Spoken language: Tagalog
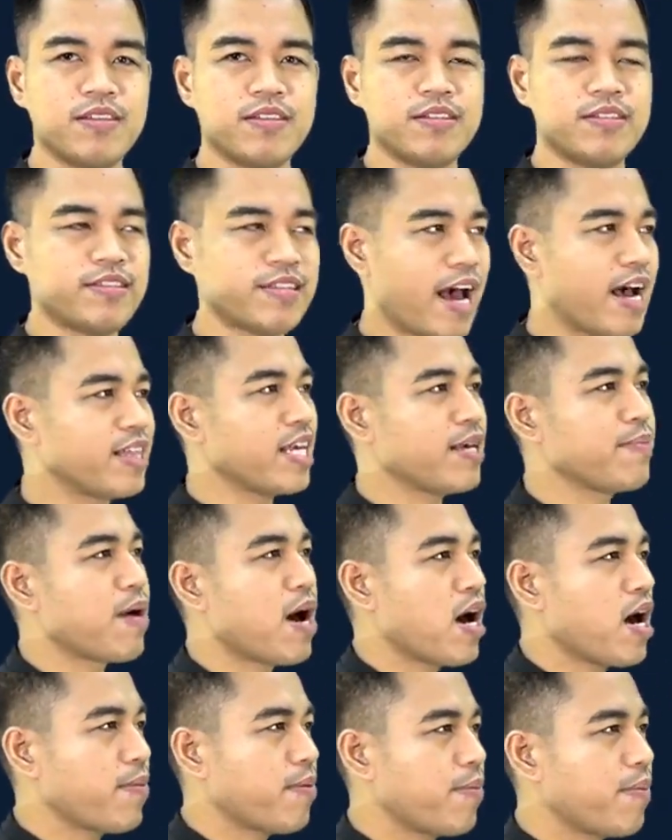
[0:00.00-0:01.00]
Sa ating
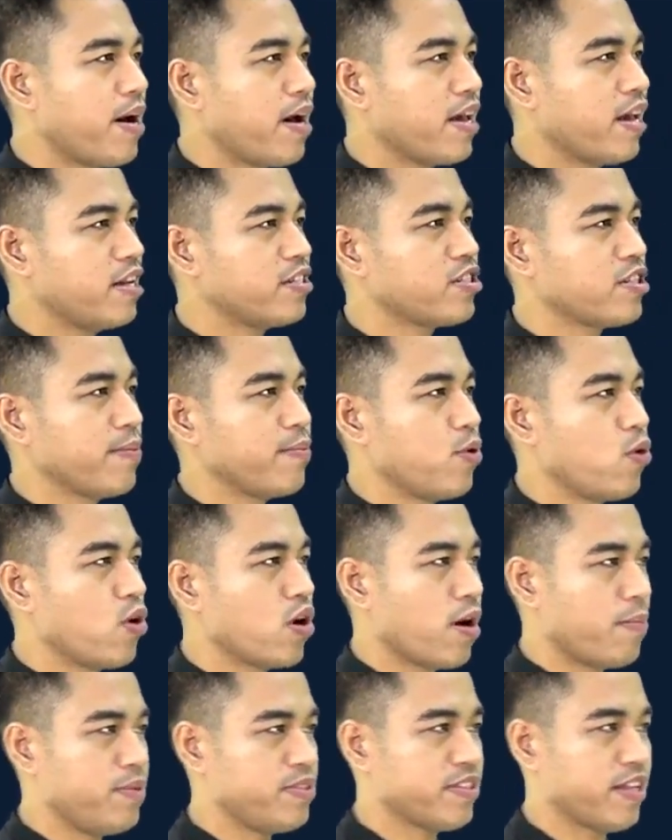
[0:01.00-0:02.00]
mga kababayan sa buong
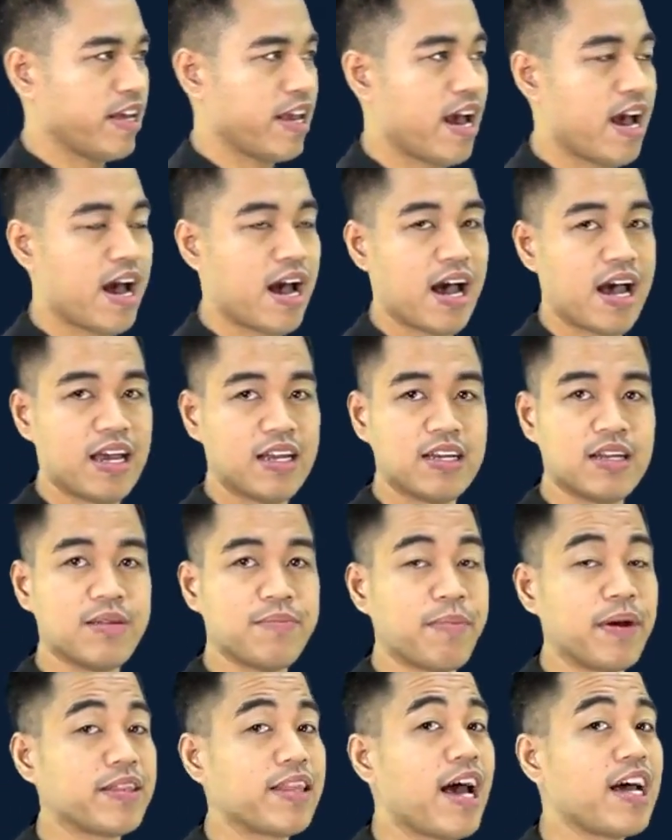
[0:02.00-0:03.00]
Kabisayaan,
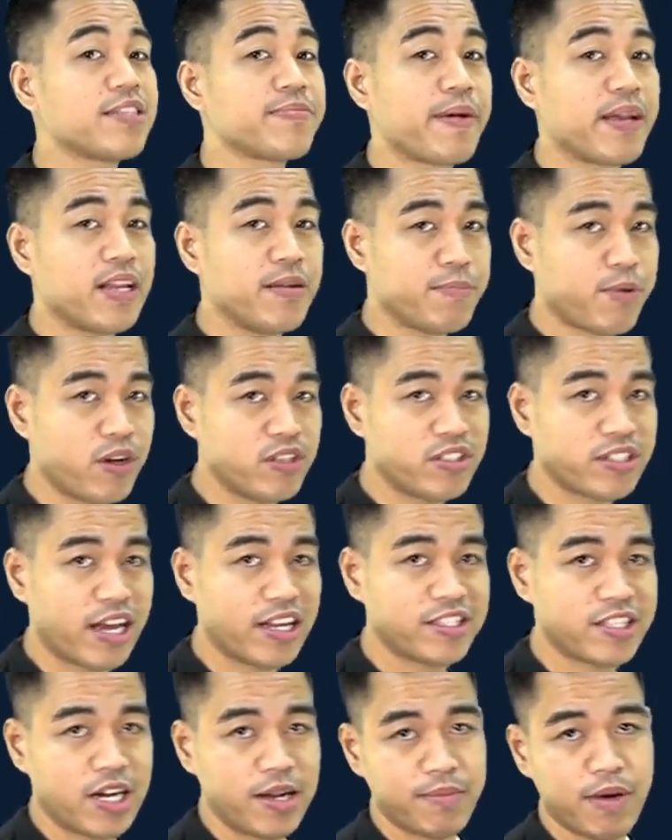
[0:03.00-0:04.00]
mataas pa rin po ang
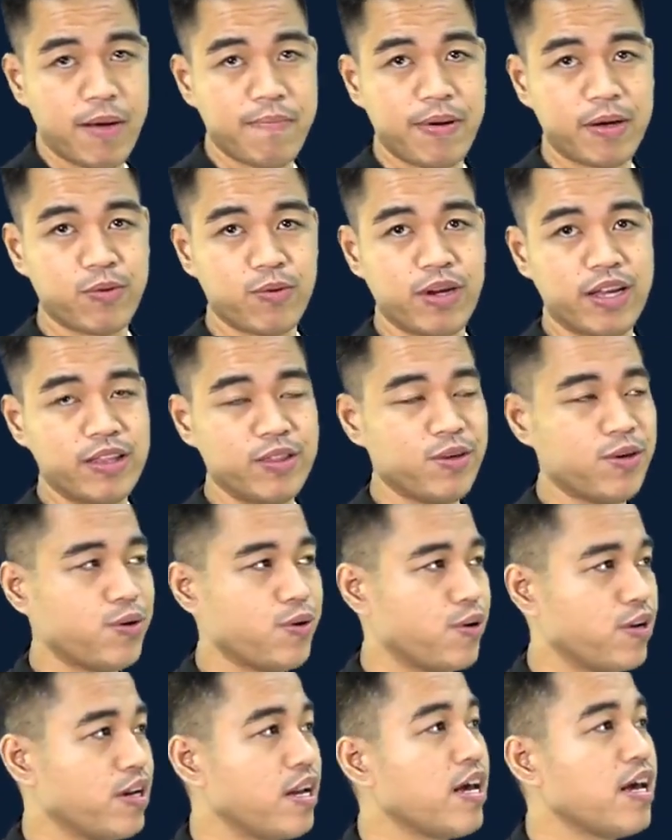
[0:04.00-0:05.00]
tsansa ng mga pagulan
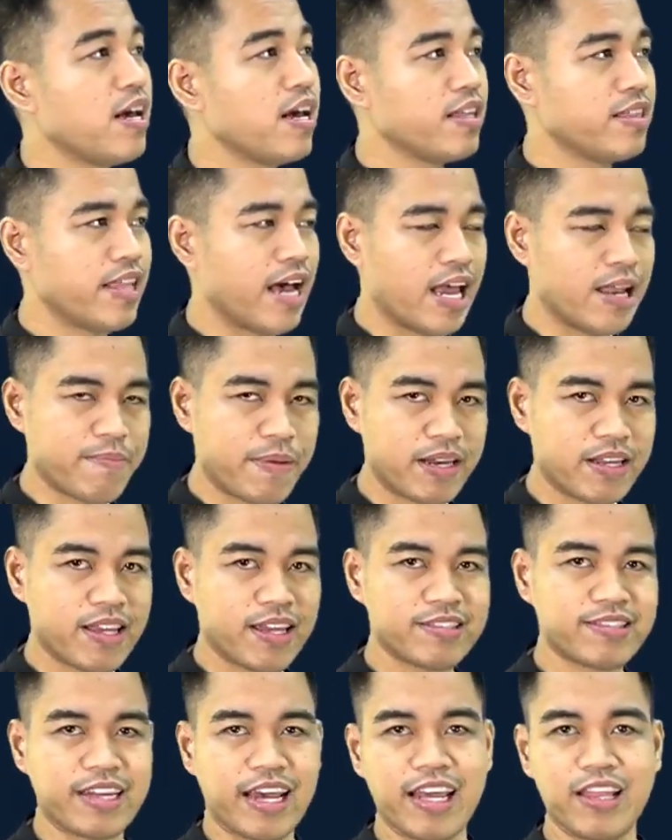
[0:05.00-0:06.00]
doon dahil pa rin
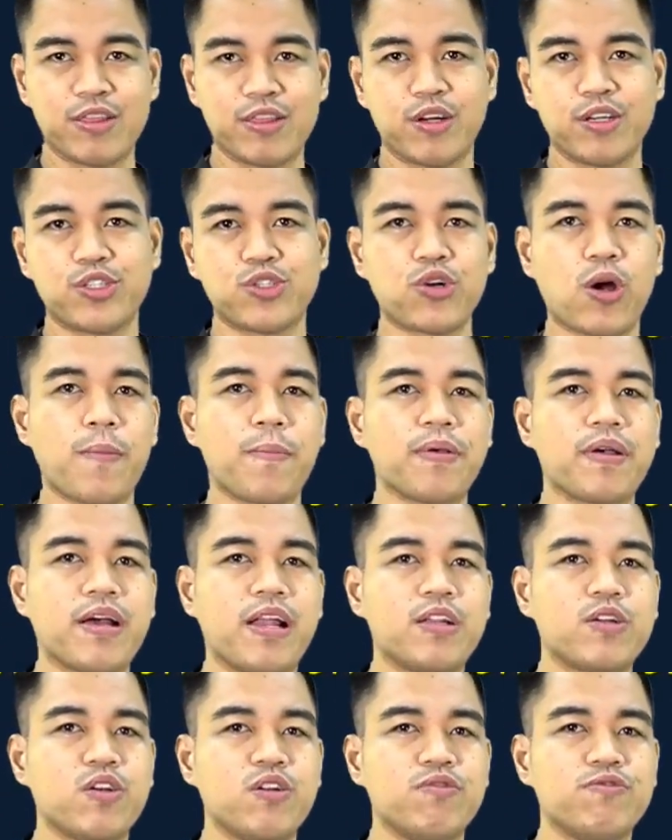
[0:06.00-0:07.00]
yan sa
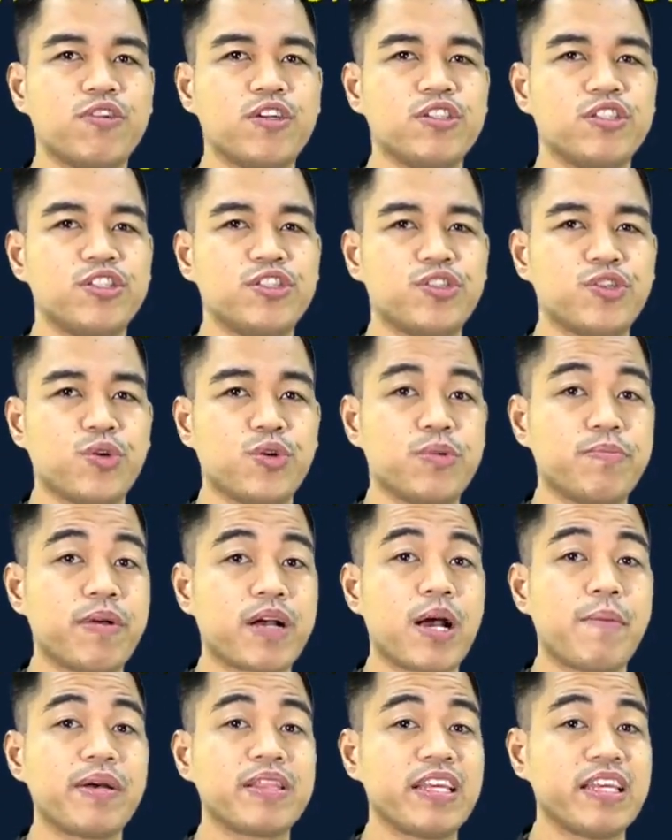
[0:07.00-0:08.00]
Intertropical Convergence Zone,
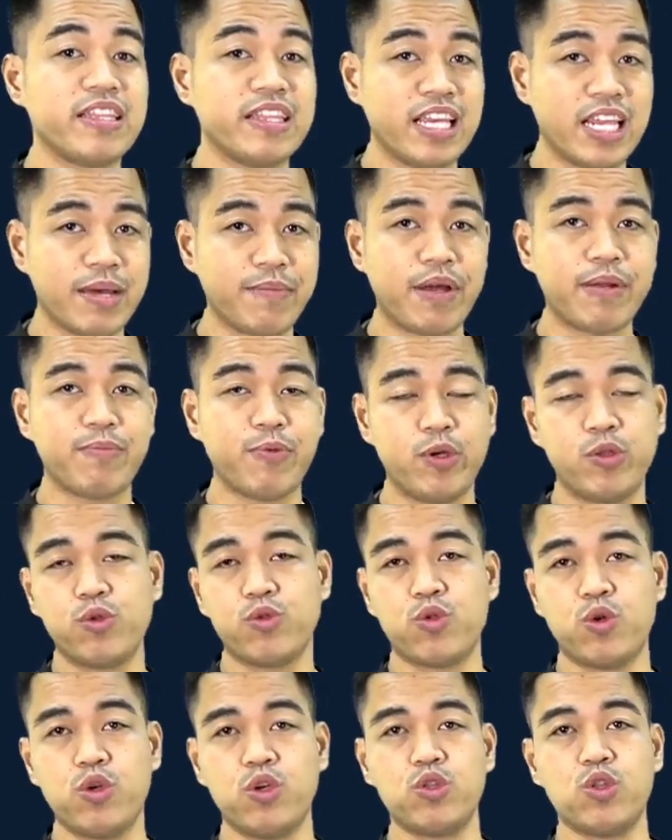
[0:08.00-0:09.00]
bagamat hindi naman po ito
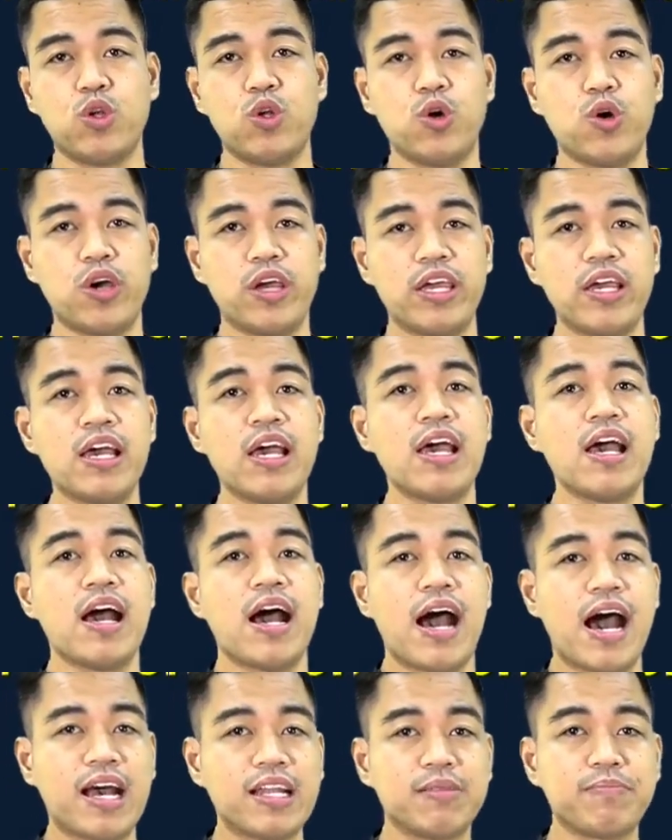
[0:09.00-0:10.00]
tuloy-tuloy
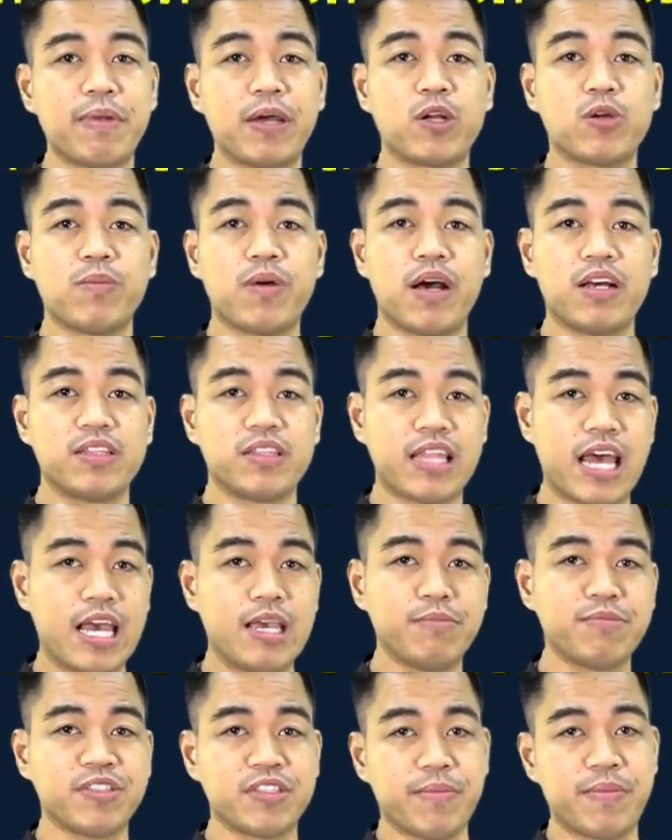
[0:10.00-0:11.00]
at merong mga
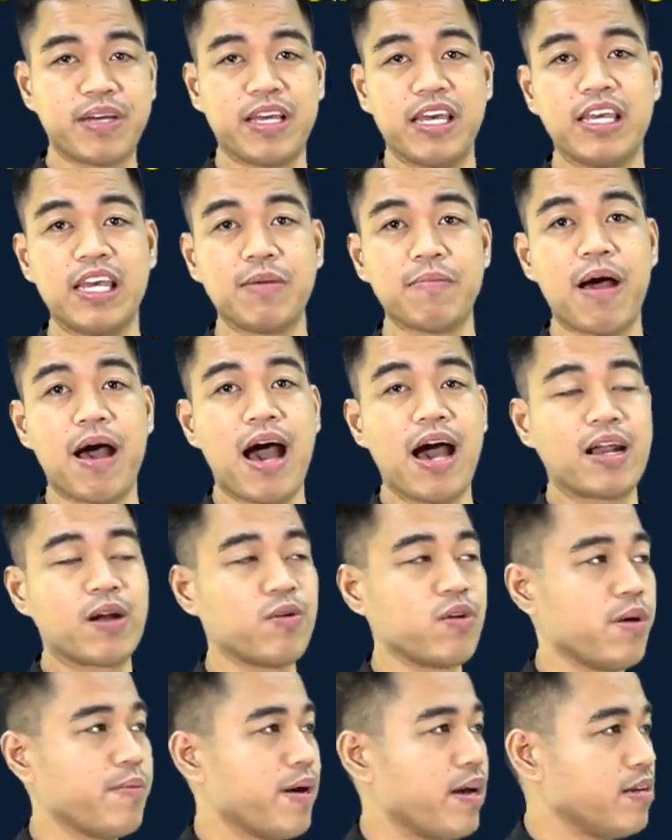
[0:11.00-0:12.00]
times na magiging maaraw
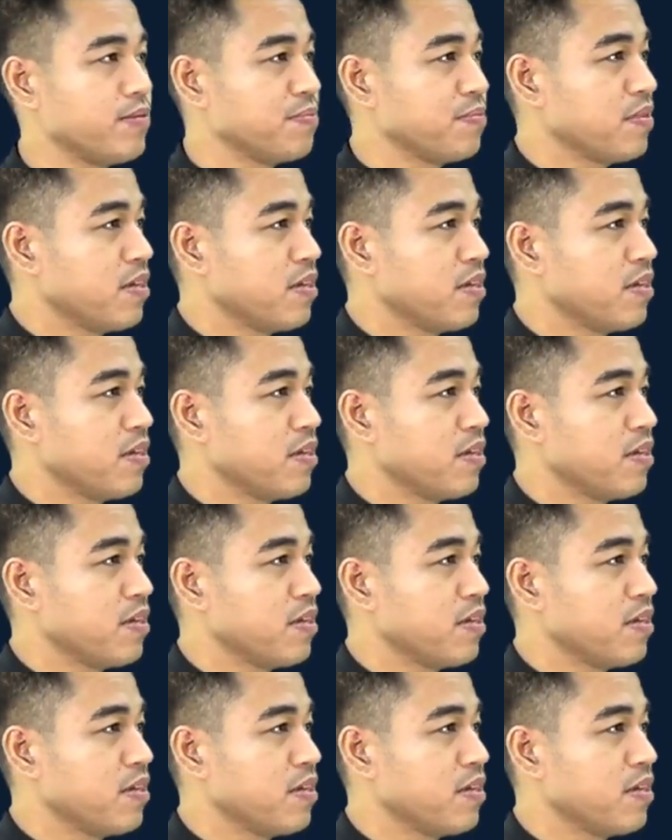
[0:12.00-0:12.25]
naman